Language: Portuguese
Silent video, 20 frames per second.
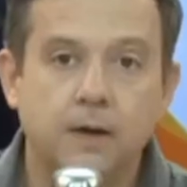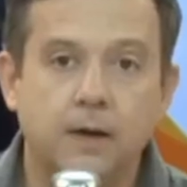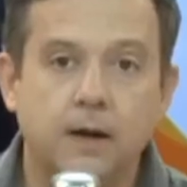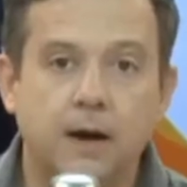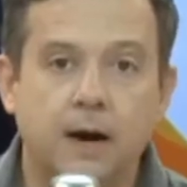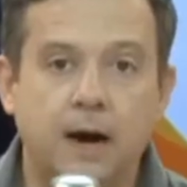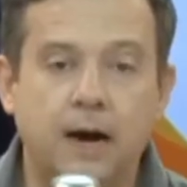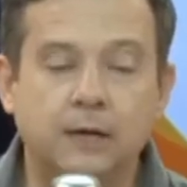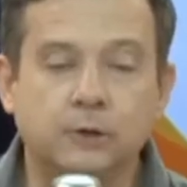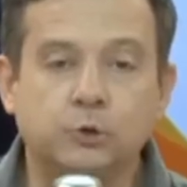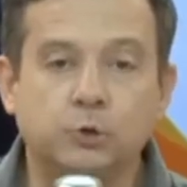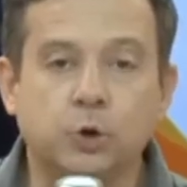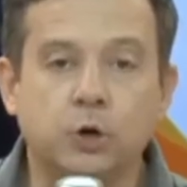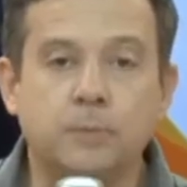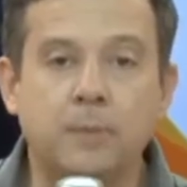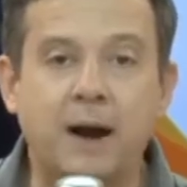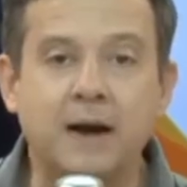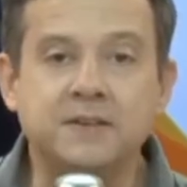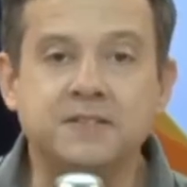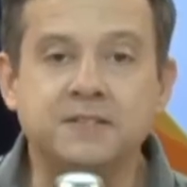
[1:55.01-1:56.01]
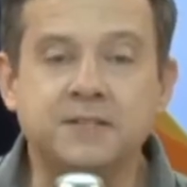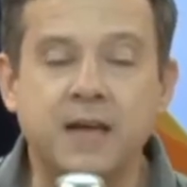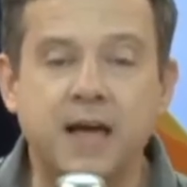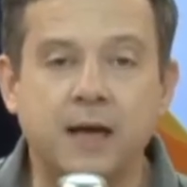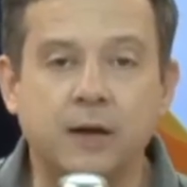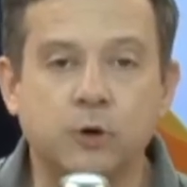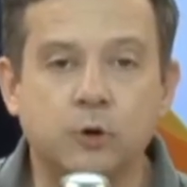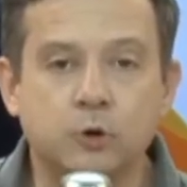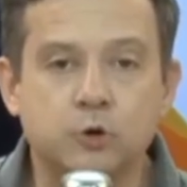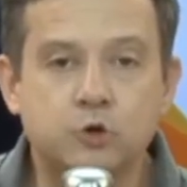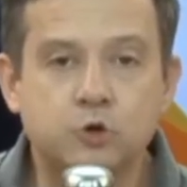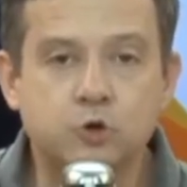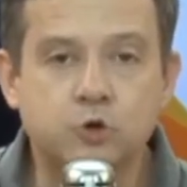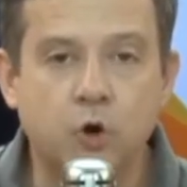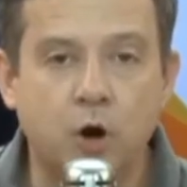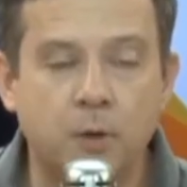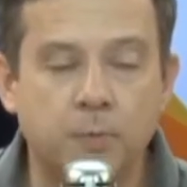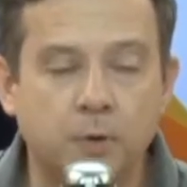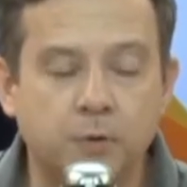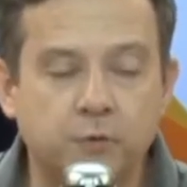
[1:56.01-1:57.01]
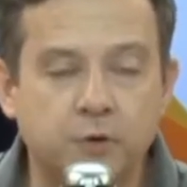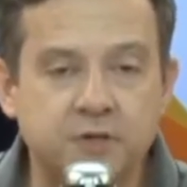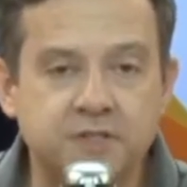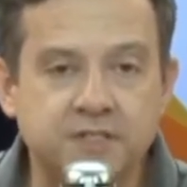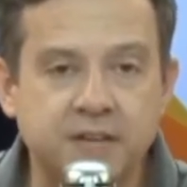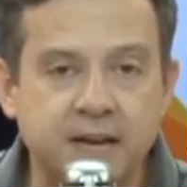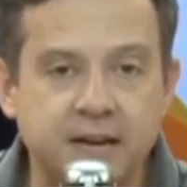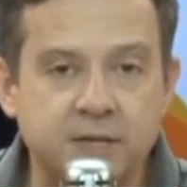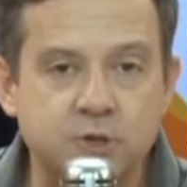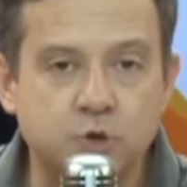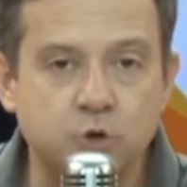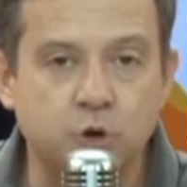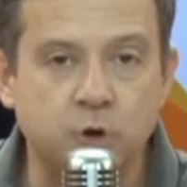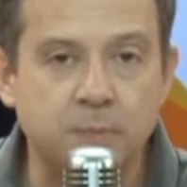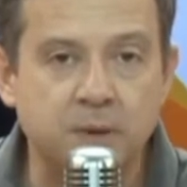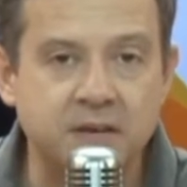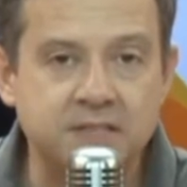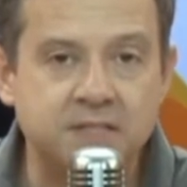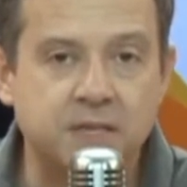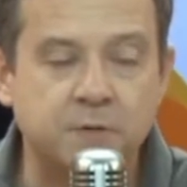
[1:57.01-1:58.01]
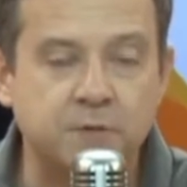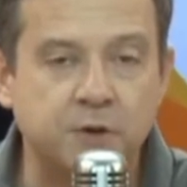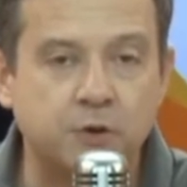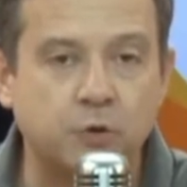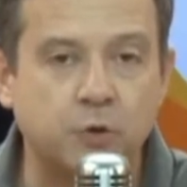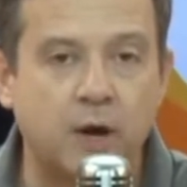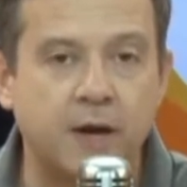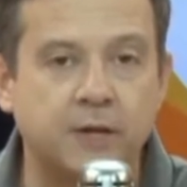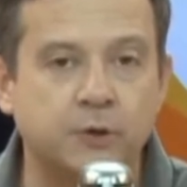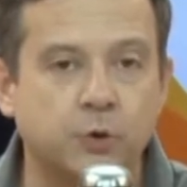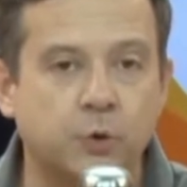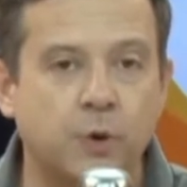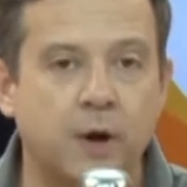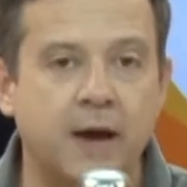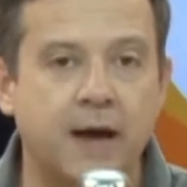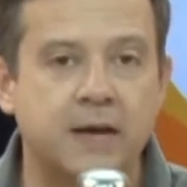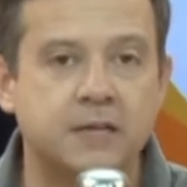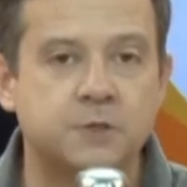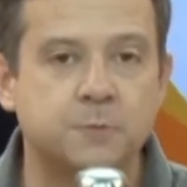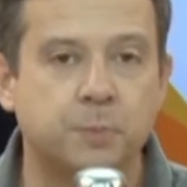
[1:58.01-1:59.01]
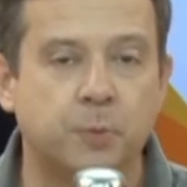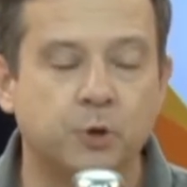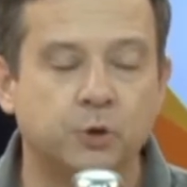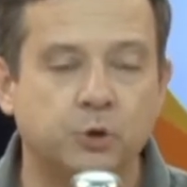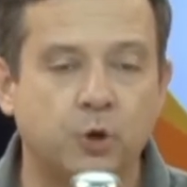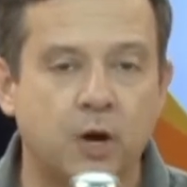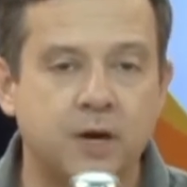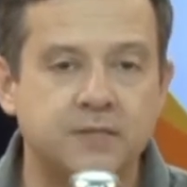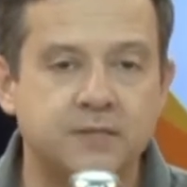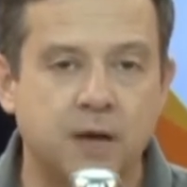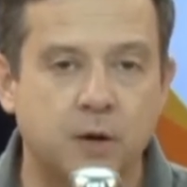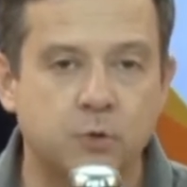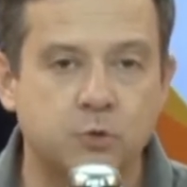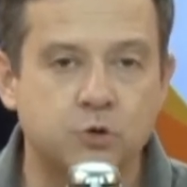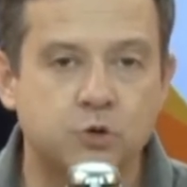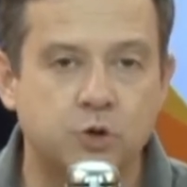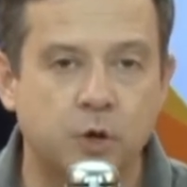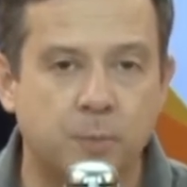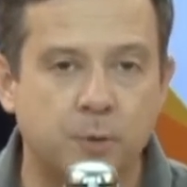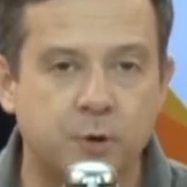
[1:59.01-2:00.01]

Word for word: Arthur Barcelos, como você resume essa vitória do Goiás por 2 a 1 sobre o